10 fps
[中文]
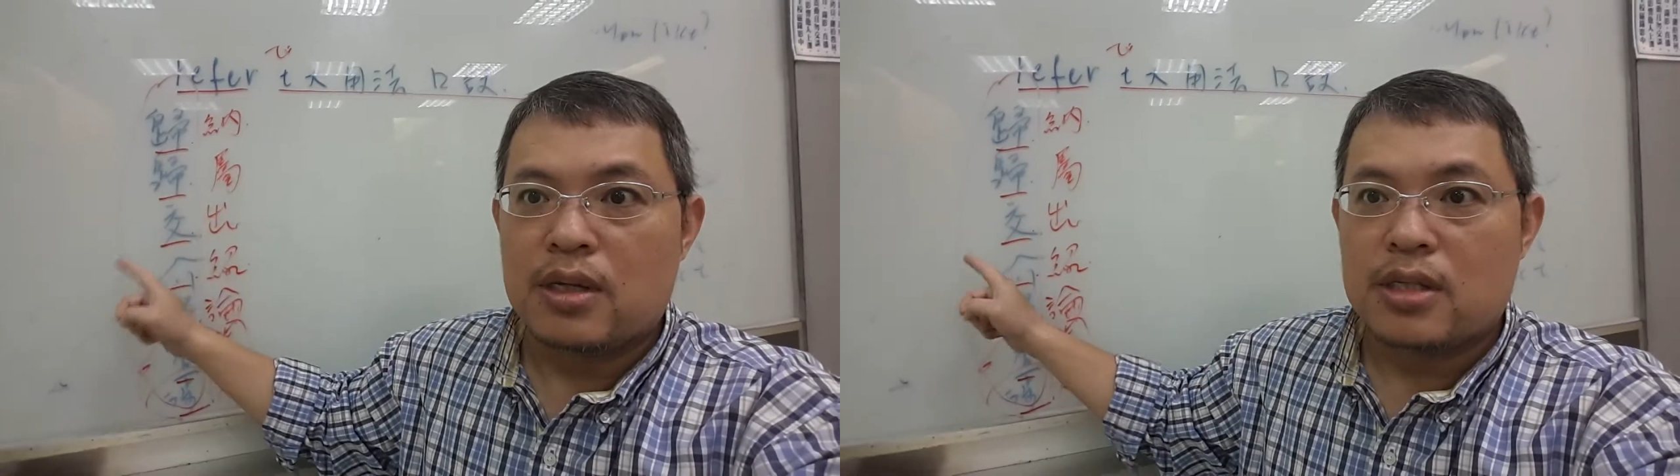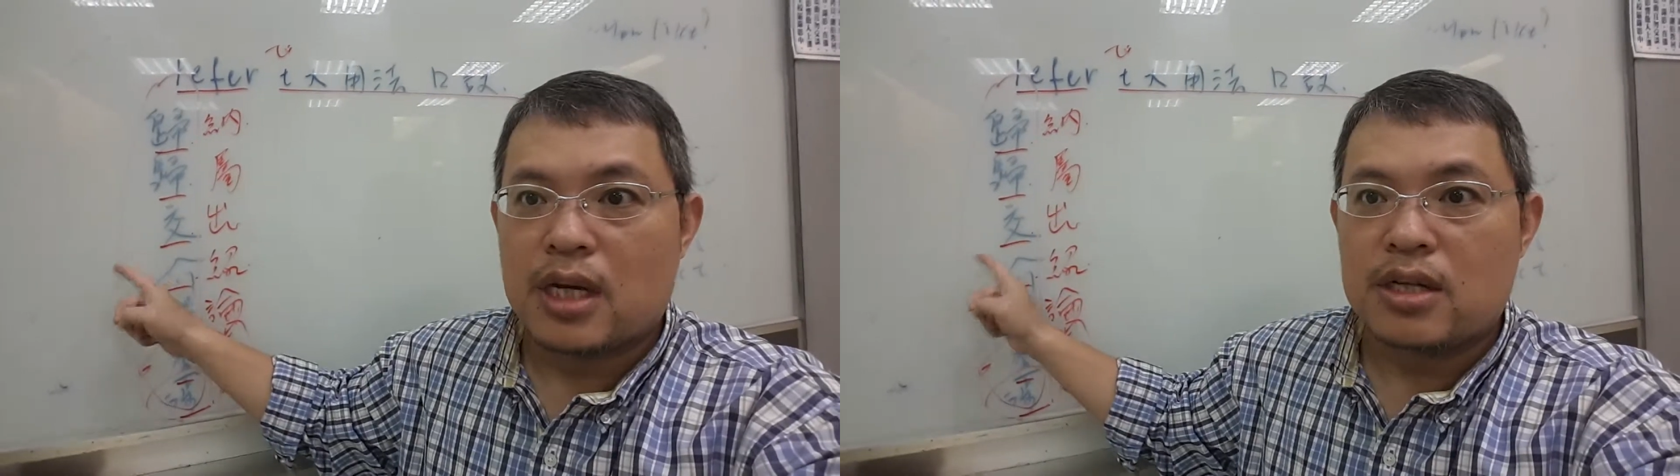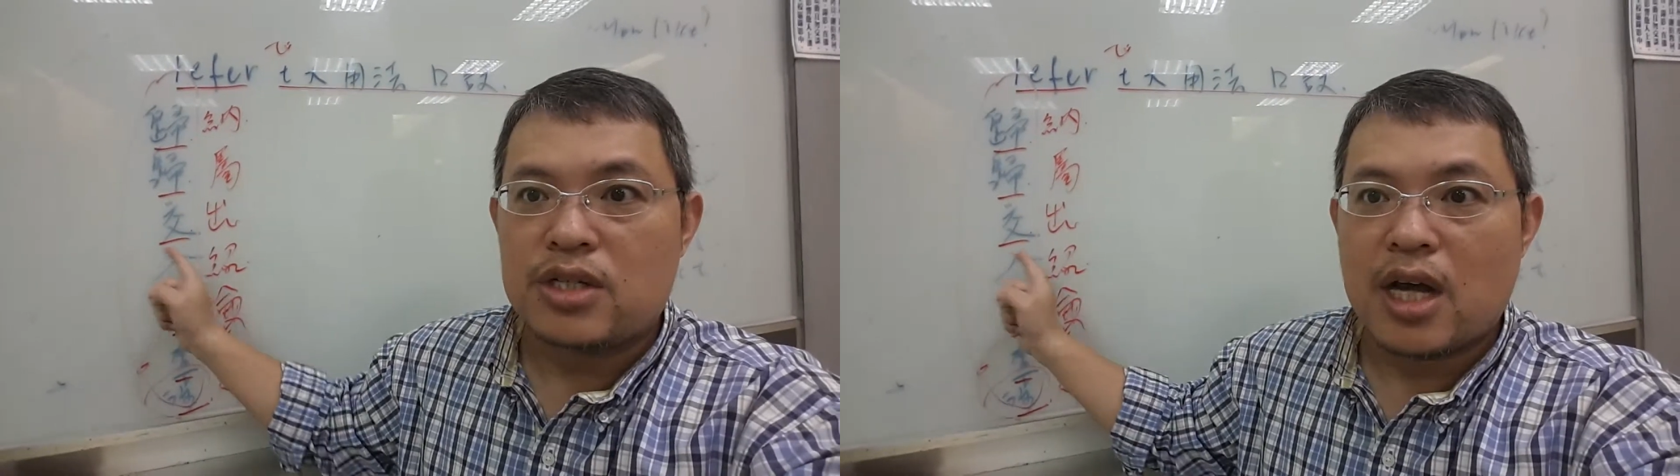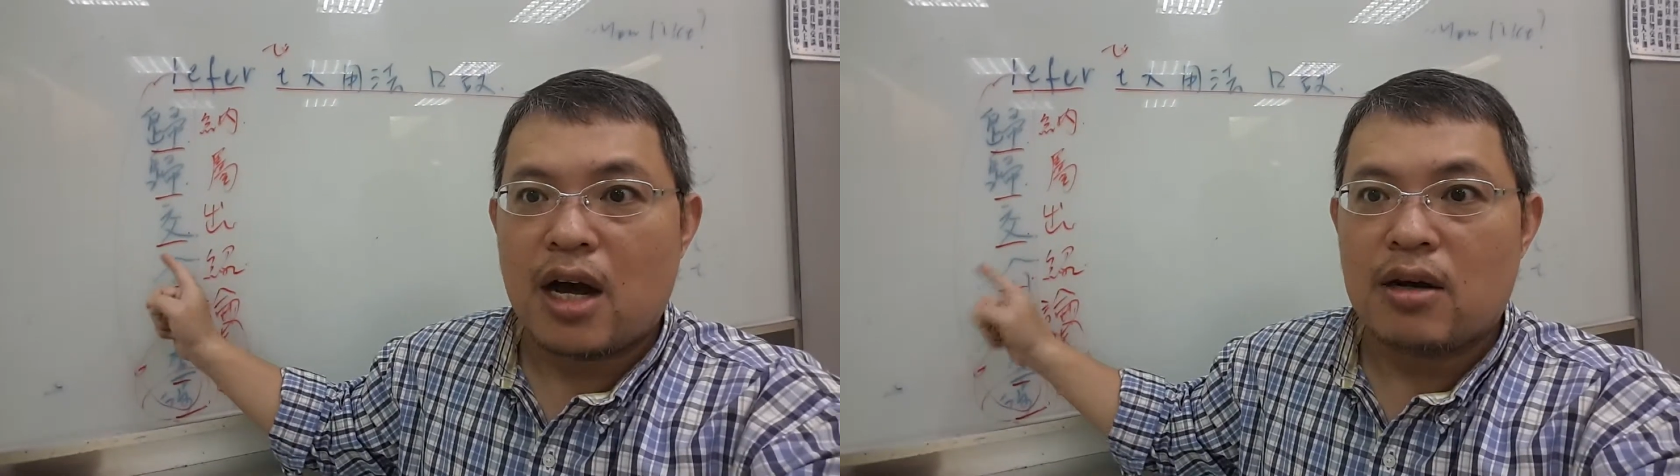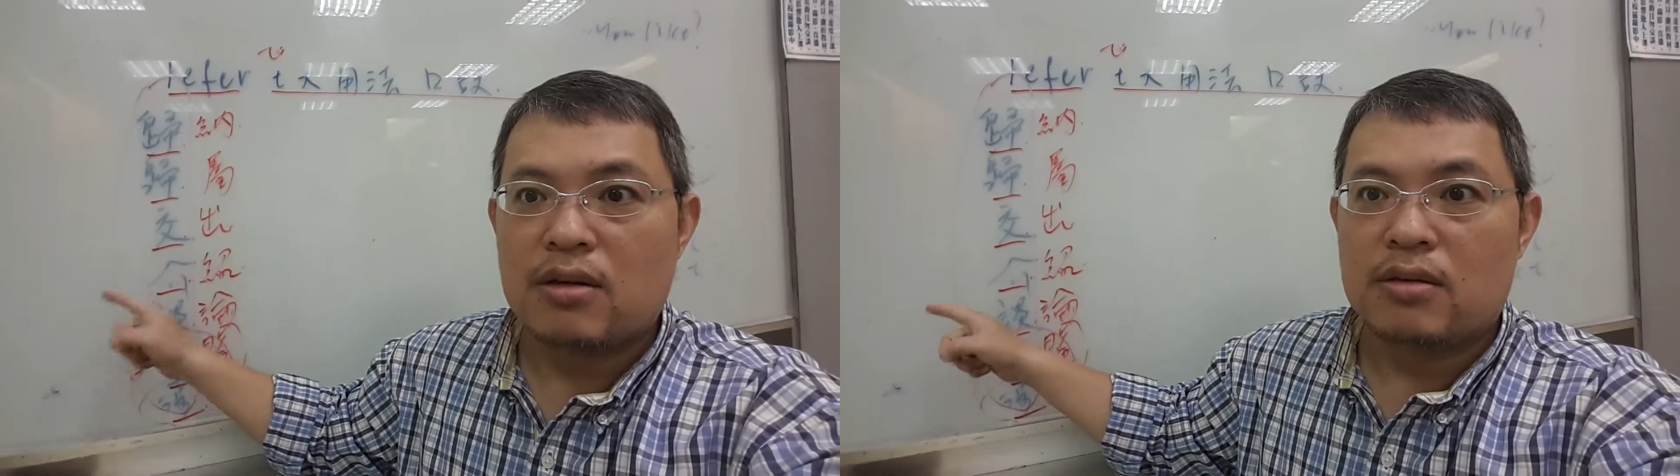成
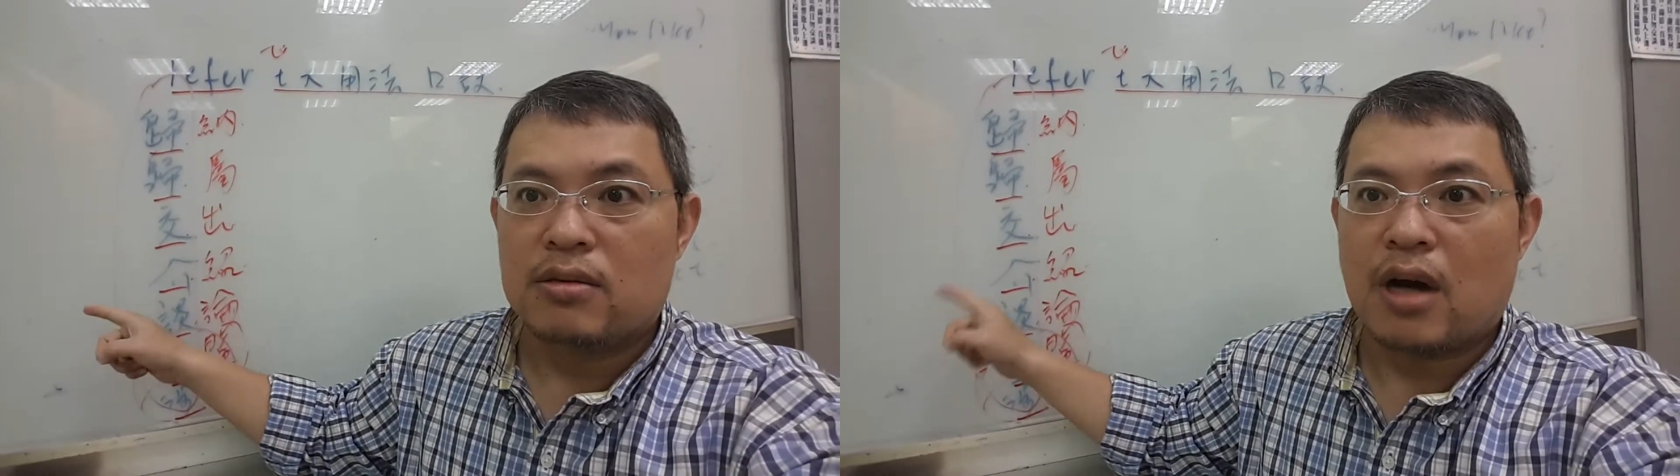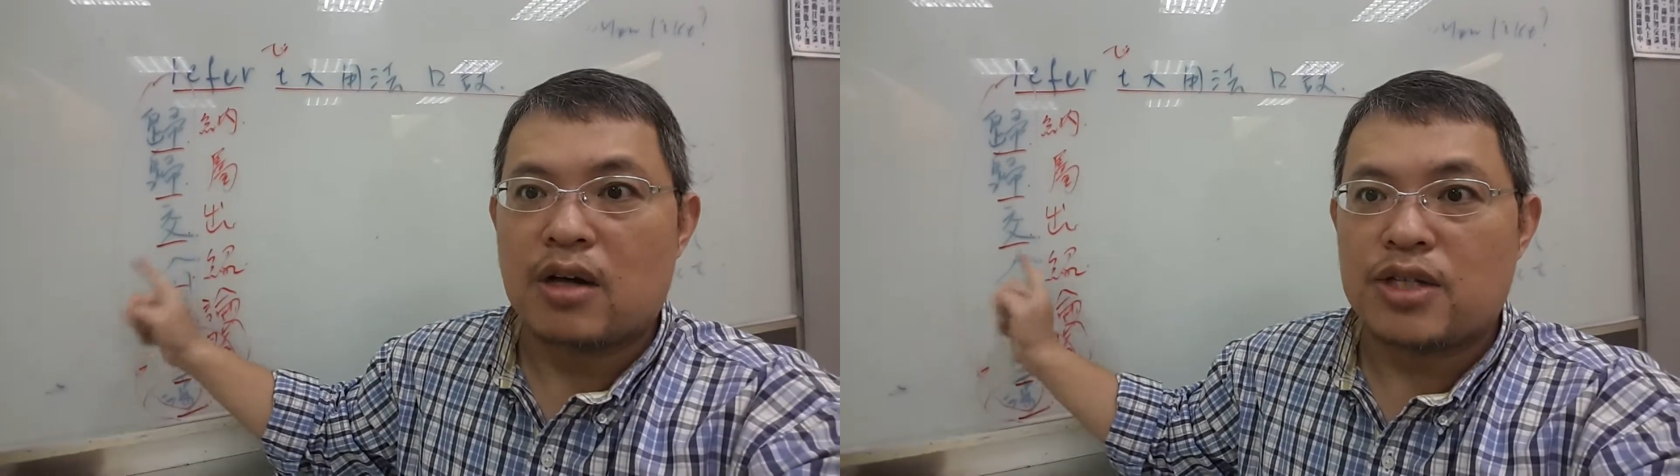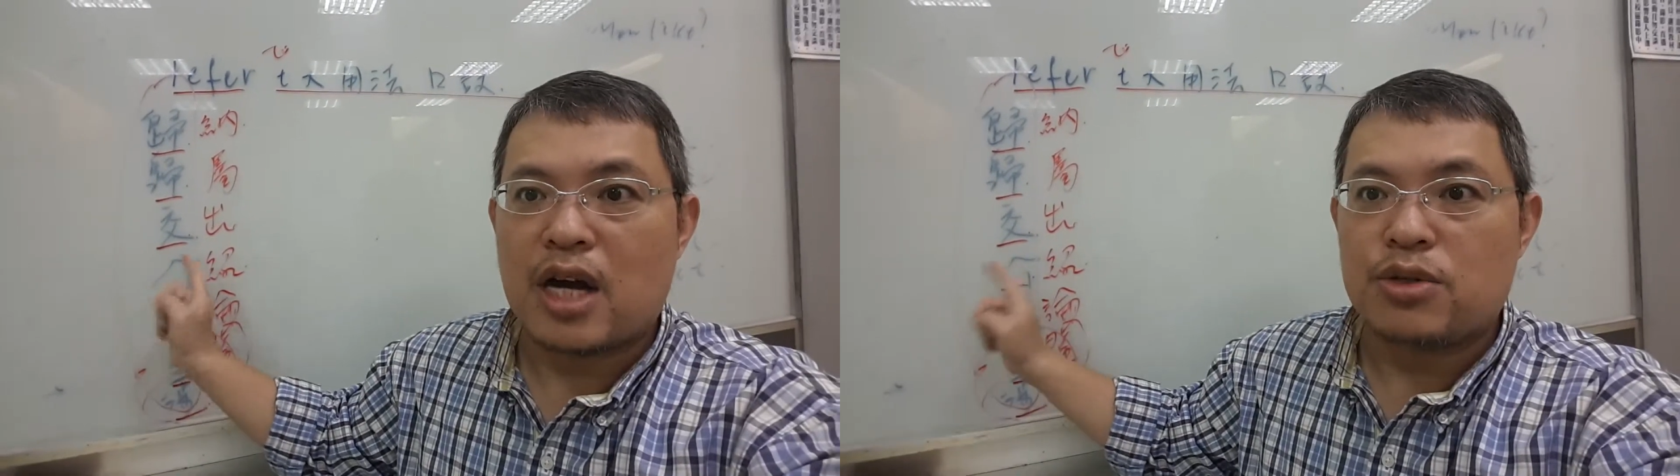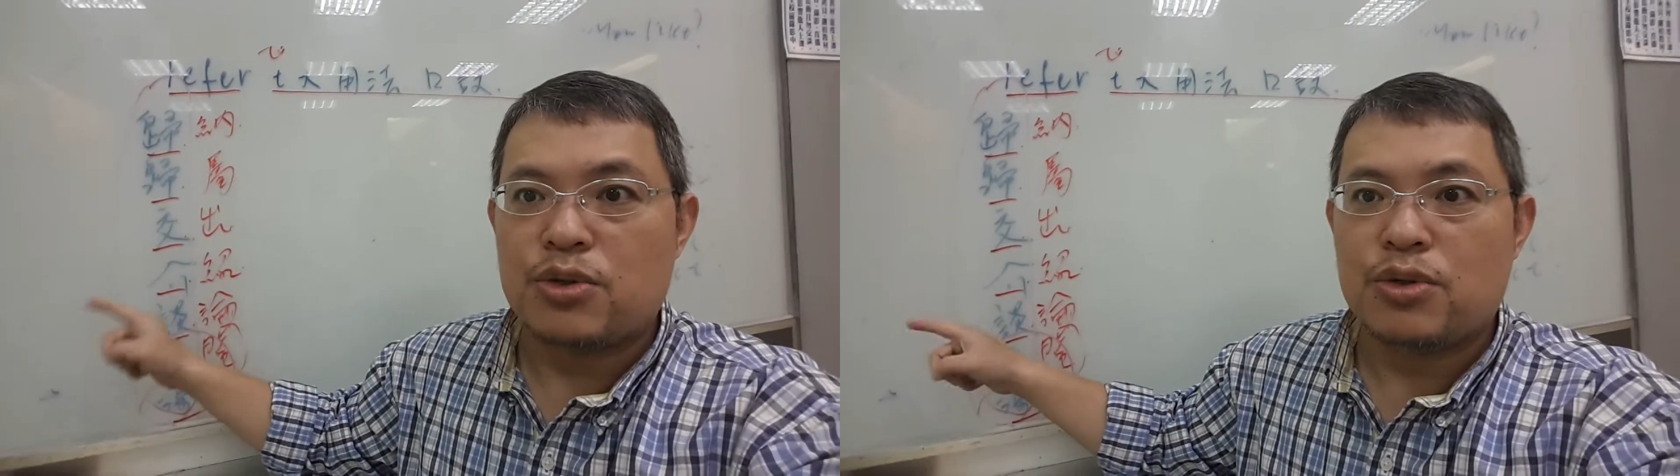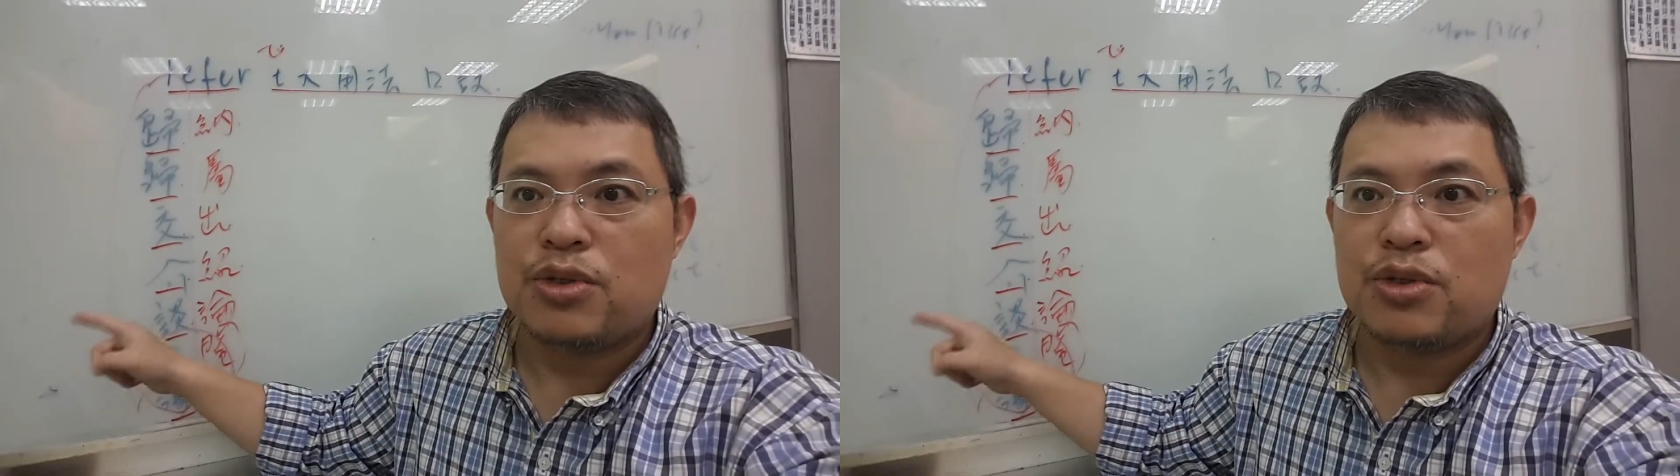交、啊交出、